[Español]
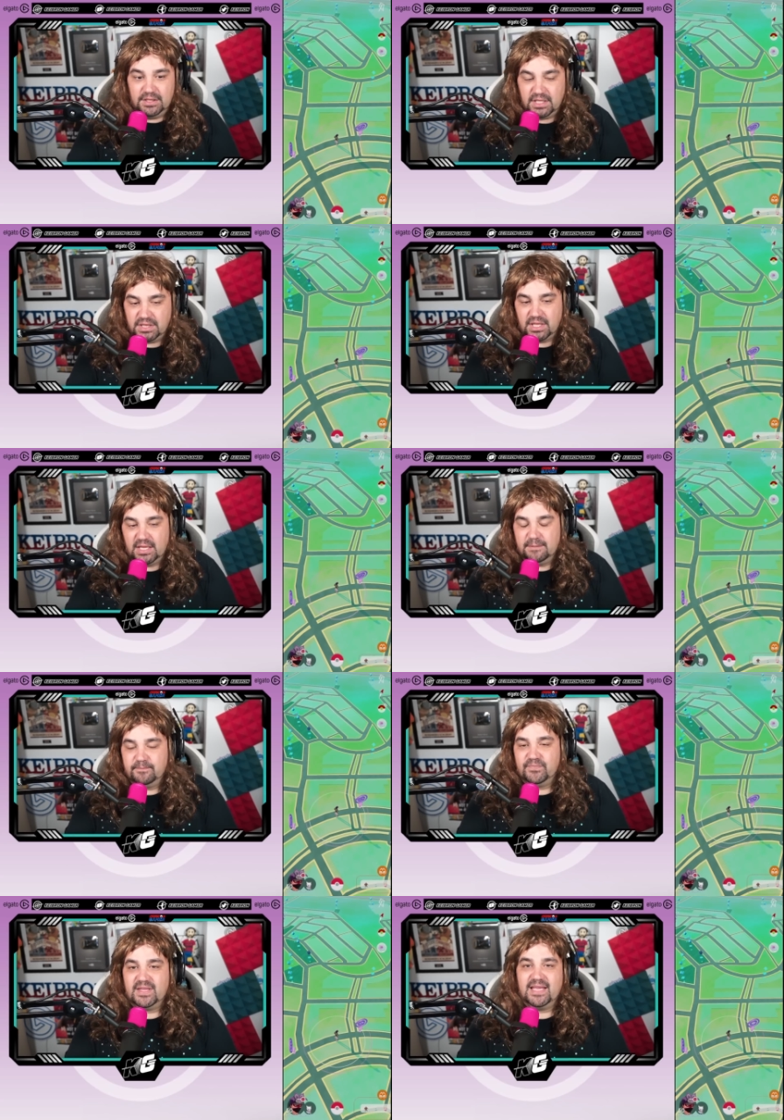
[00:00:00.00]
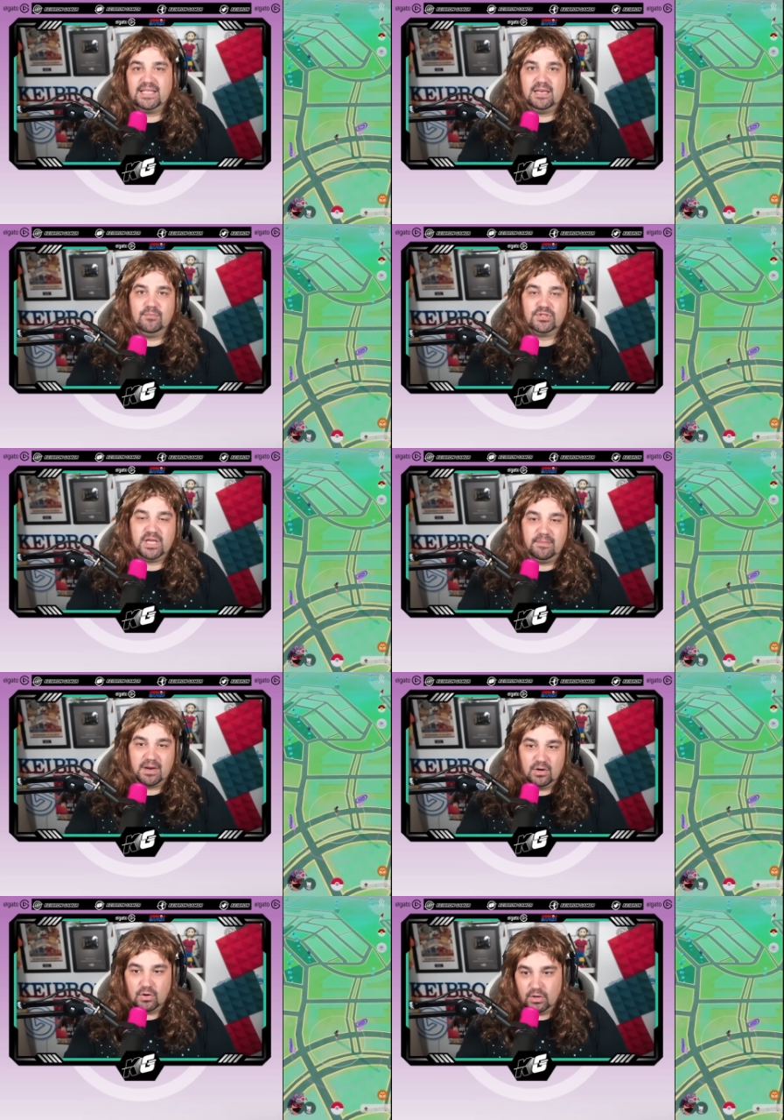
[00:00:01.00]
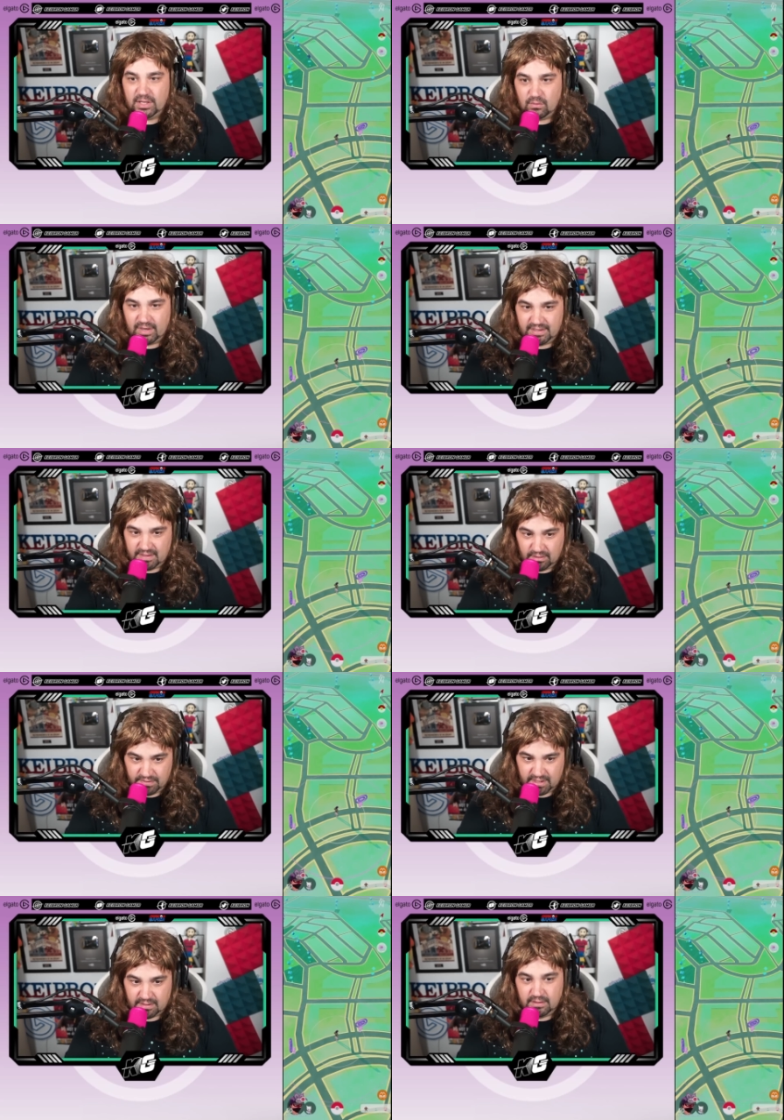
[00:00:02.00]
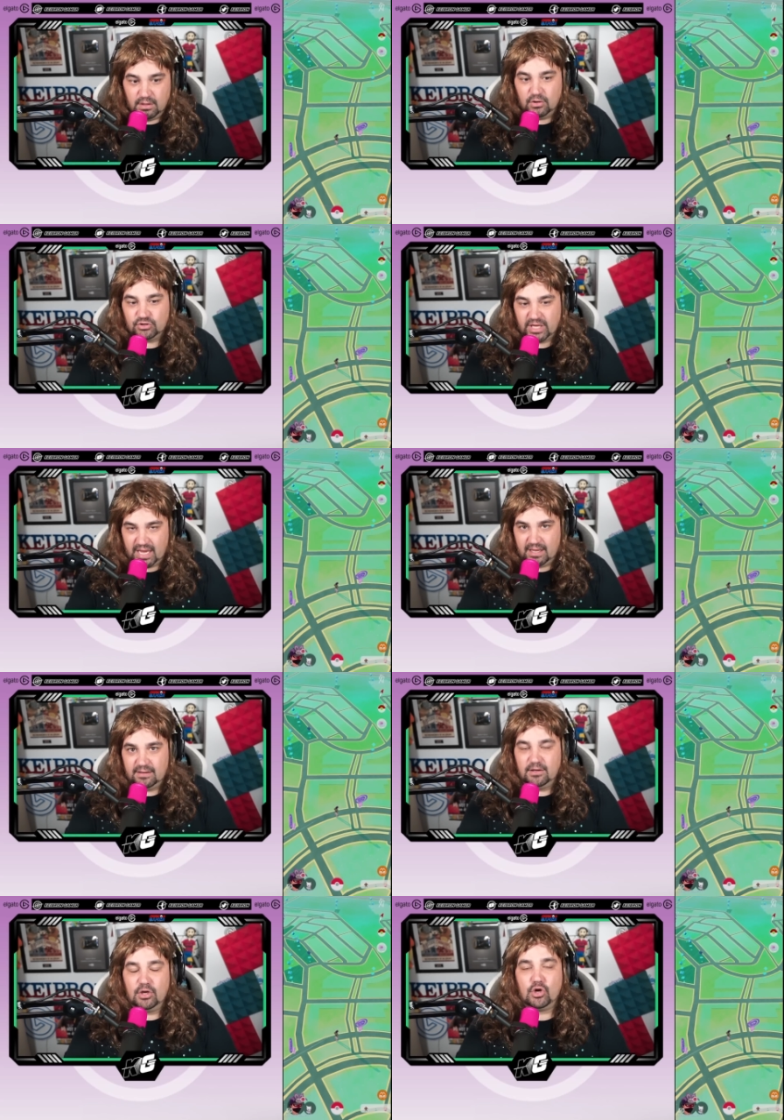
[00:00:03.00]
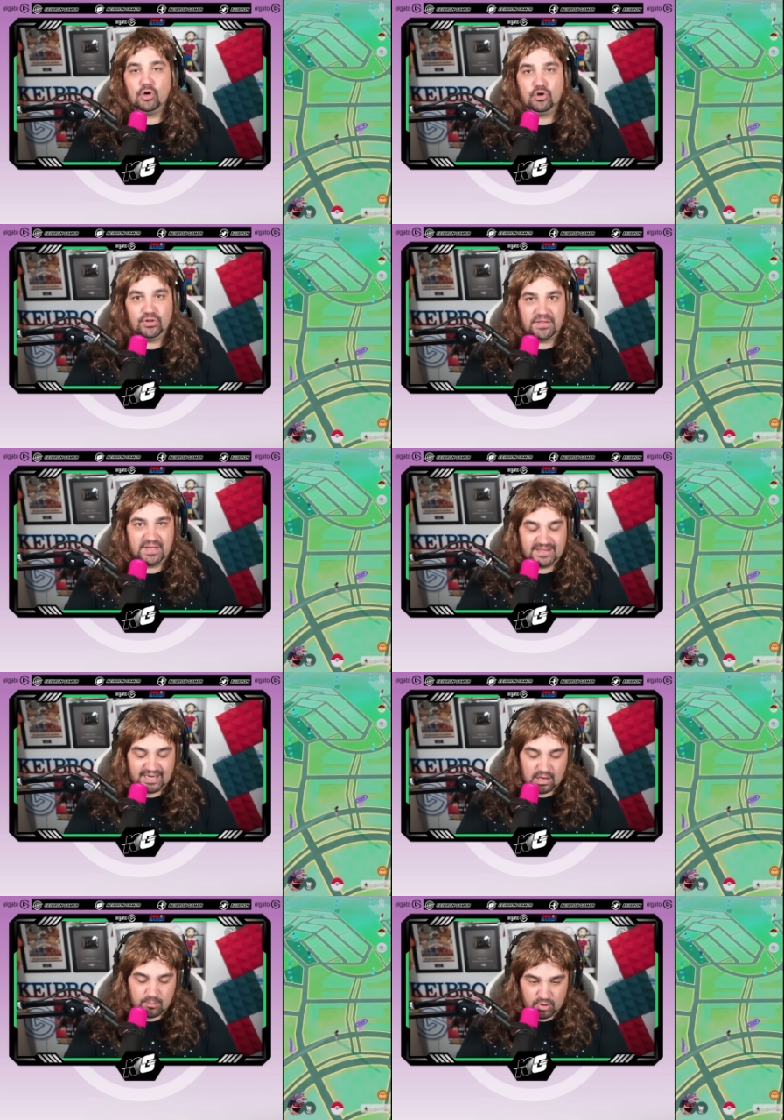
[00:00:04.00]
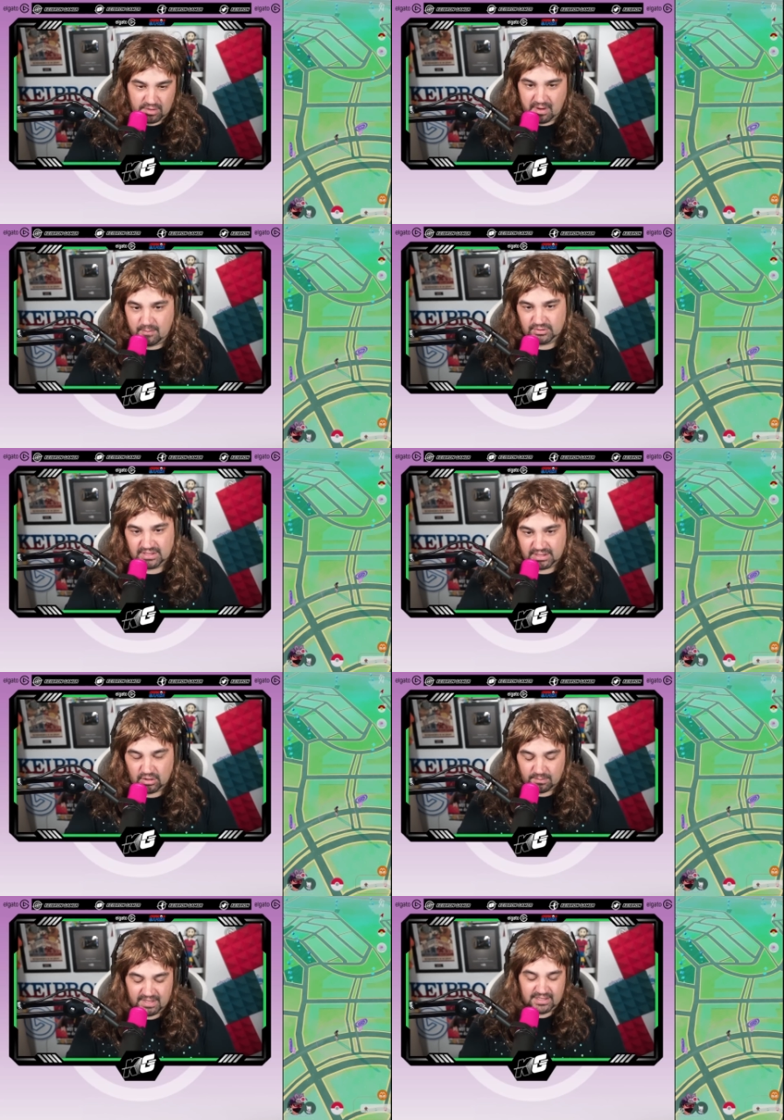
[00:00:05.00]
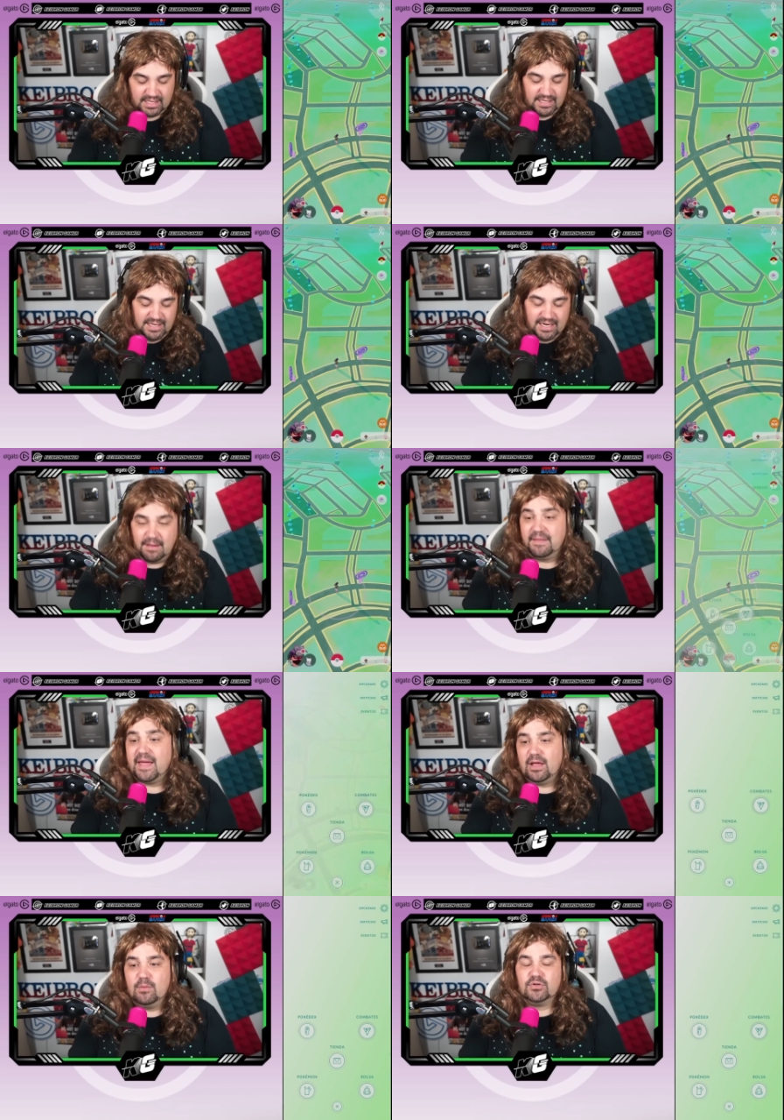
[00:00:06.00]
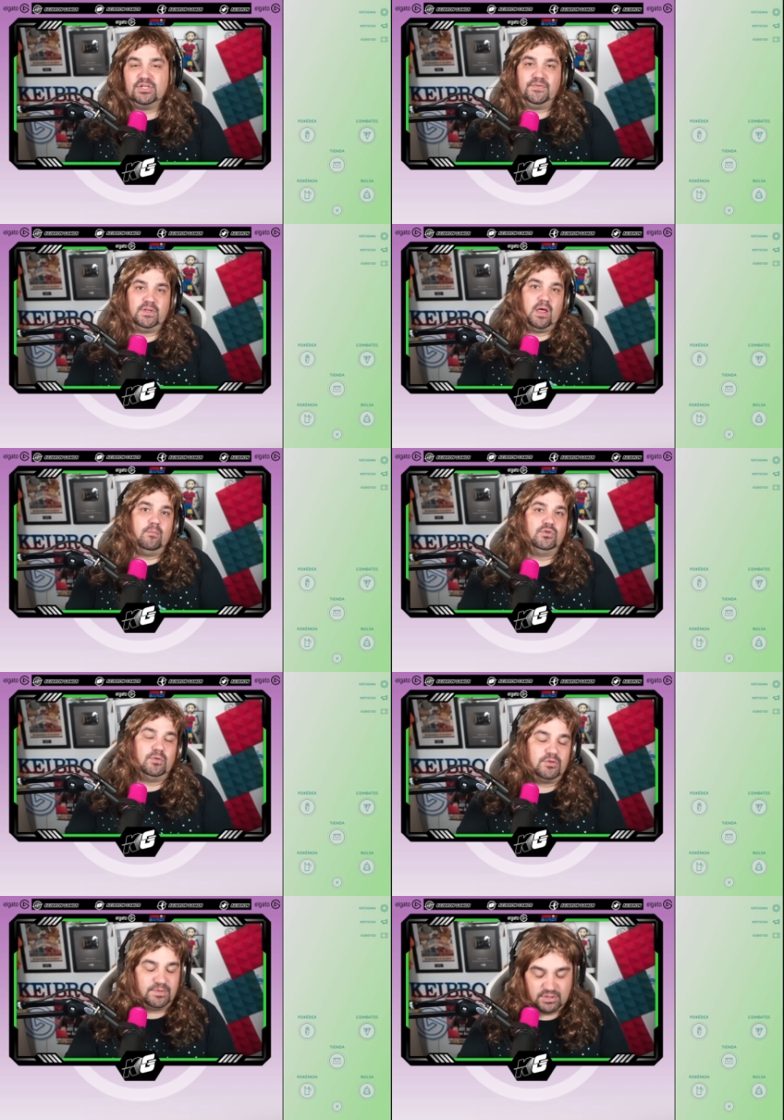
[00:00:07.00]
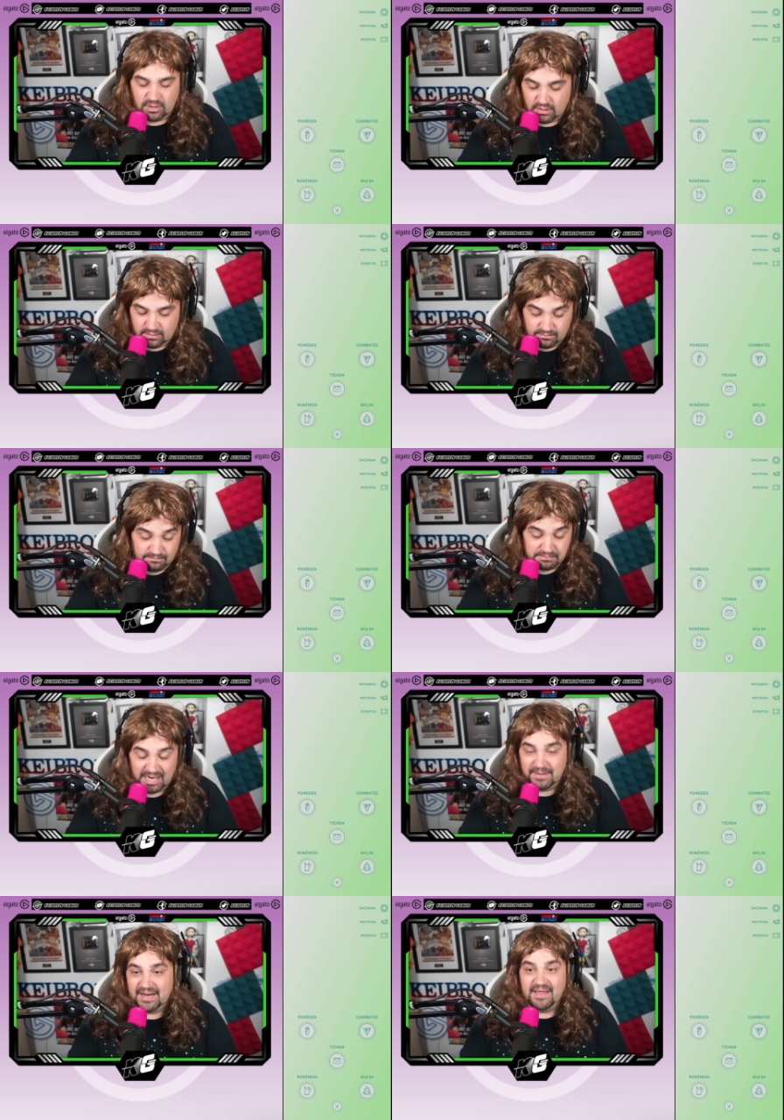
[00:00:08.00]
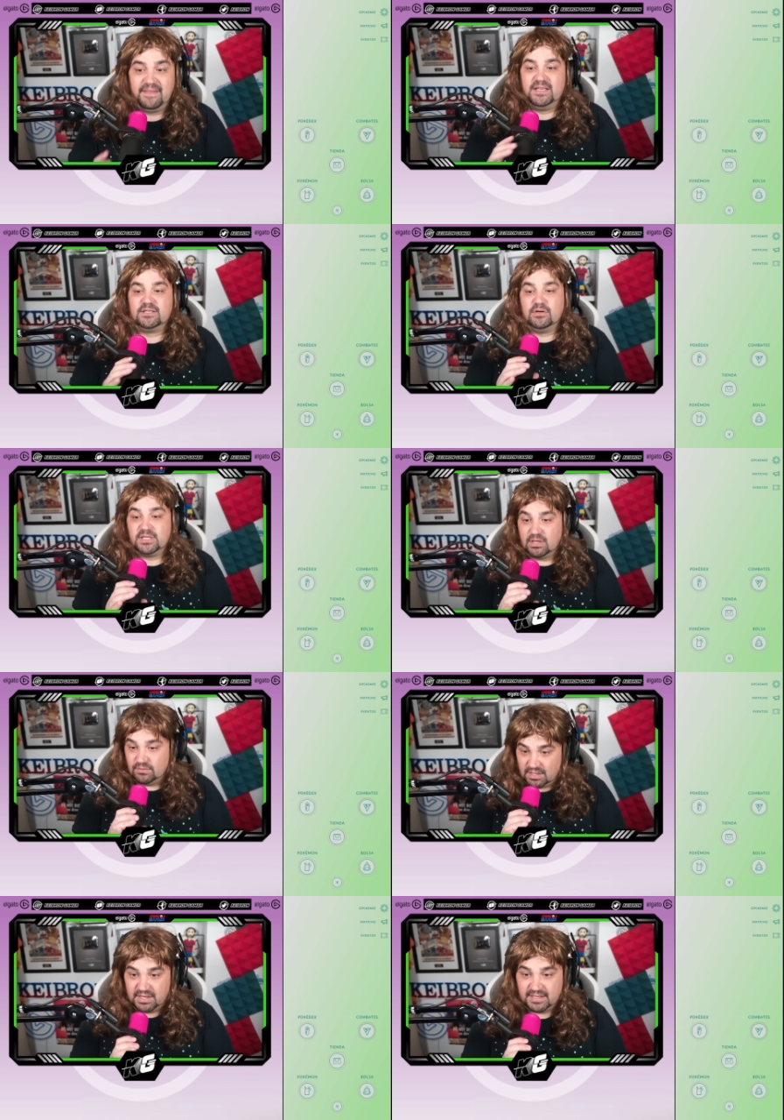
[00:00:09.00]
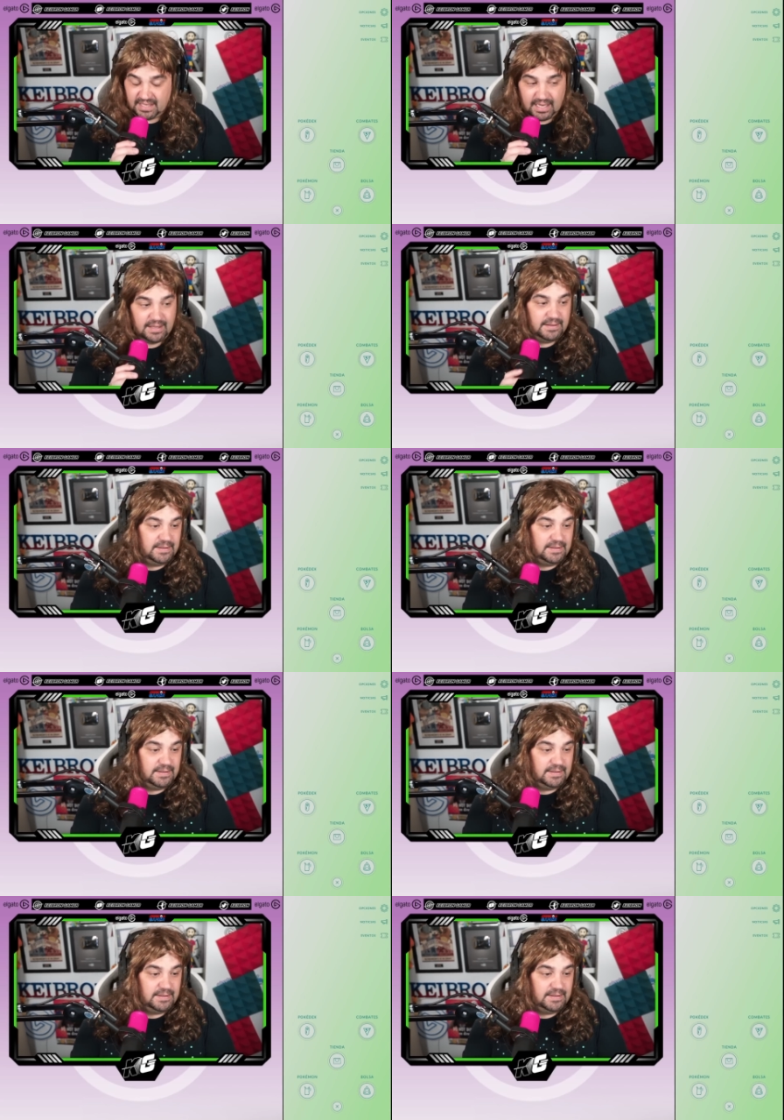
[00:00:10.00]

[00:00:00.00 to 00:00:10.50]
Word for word: Dice que tenemos que llevarlo Holling One in the Ozic. O sea, con onda certera como lo llevábamos anteriormente. La verdad que lo hemos disfrutado mucho, hemos visto barbaridades con esa onda certera.